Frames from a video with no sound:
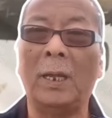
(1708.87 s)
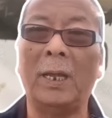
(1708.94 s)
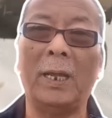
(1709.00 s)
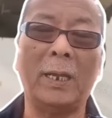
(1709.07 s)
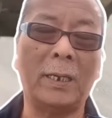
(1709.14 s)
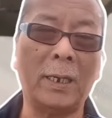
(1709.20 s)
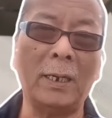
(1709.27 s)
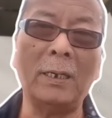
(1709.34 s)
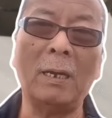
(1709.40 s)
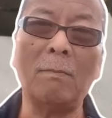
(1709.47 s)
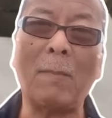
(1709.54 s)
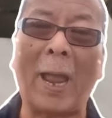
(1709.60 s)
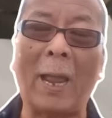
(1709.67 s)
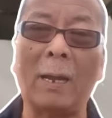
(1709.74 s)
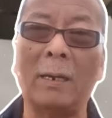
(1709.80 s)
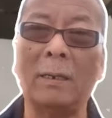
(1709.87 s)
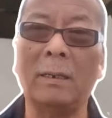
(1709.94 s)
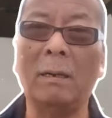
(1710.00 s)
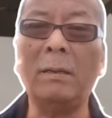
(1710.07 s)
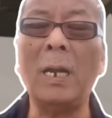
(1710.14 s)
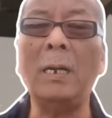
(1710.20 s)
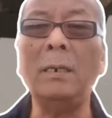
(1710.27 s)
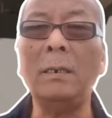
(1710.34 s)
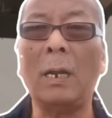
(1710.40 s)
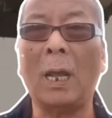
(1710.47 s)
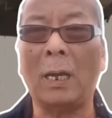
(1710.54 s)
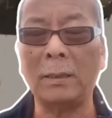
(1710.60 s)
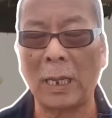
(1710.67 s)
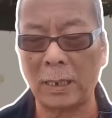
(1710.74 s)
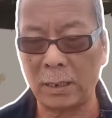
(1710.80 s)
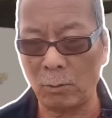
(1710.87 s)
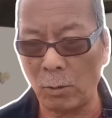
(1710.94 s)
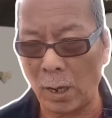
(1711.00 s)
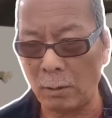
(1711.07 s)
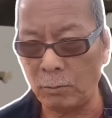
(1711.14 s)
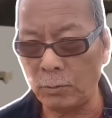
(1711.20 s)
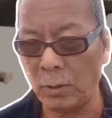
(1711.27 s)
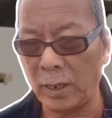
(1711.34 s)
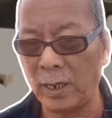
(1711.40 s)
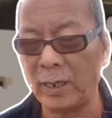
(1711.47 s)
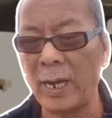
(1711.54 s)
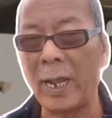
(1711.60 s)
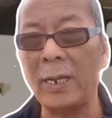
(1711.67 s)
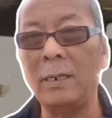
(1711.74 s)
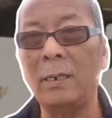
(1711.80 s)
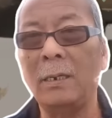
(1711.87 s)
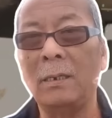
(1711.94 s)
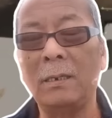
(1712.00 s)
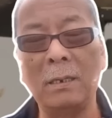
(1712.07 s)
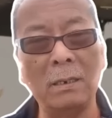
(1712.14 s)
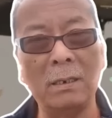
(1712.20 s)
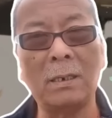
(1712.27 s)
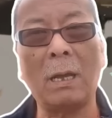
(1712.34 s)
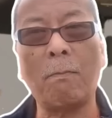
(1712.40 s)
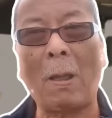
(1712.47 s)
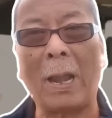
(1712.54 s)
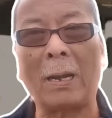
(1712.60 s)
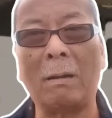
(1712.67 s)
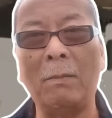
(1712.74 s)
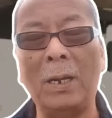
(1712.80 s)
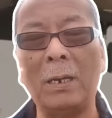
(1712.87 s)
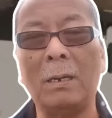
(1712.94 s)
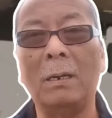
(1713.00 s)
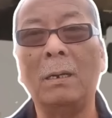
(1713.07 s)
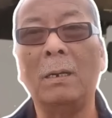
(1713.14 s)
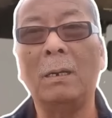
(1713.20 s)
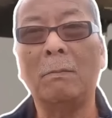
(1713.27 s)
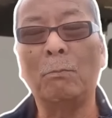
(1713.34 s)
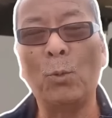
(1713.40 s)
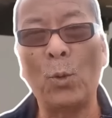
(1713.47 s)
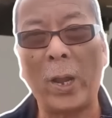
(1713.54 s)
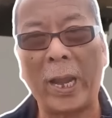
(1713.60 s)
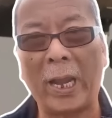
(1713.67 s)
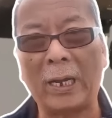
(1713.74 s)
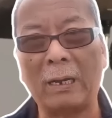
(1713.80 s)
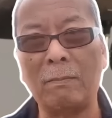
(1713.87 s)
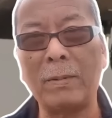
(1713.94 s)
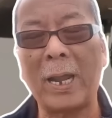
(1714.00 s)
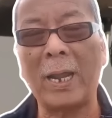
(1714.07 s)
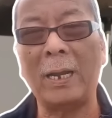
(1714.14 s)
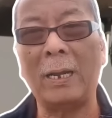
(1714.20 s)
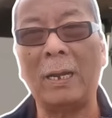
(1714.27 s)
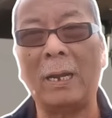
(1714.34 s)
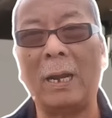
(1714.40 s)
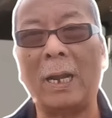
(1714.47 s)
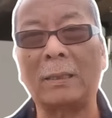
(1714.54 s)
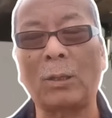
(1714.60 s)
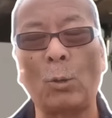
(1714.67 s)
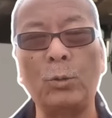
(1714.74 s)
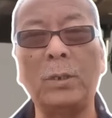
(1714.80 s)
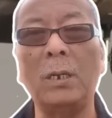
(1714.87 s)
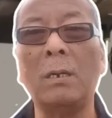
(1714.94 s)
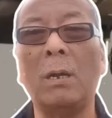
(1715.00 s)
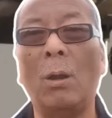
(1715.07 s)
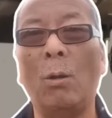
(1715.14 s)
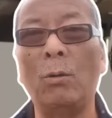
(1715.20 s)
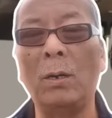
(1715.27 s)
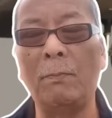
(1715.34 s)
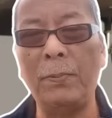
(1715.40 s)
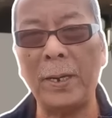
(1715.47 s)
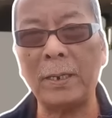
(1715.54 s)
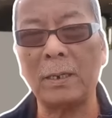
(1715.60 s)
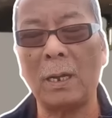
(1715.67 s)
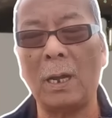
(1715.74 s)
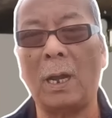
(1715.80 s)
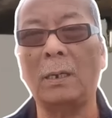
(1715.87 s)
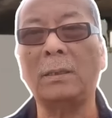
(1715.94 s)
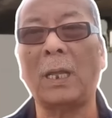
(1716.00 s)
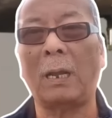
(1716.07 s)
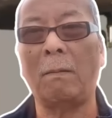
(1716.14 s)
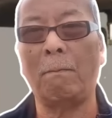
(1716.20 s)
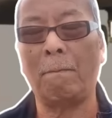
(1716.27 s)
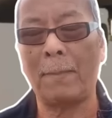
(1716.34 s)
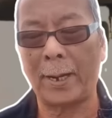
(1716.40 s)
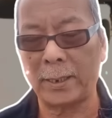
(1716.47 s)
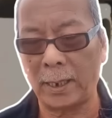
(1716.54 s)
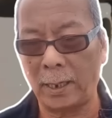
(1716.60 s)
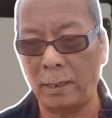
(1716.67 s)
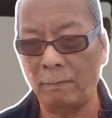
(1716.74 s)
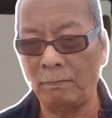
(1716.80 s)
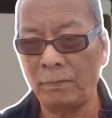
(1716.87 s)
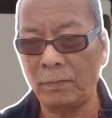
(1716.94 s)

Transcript: thì kính thưa bạn nó đến ở tại châu âu hiện nay như các bạn đã biết mùa hè năm nay là tổ chức olympic ở tại Paris.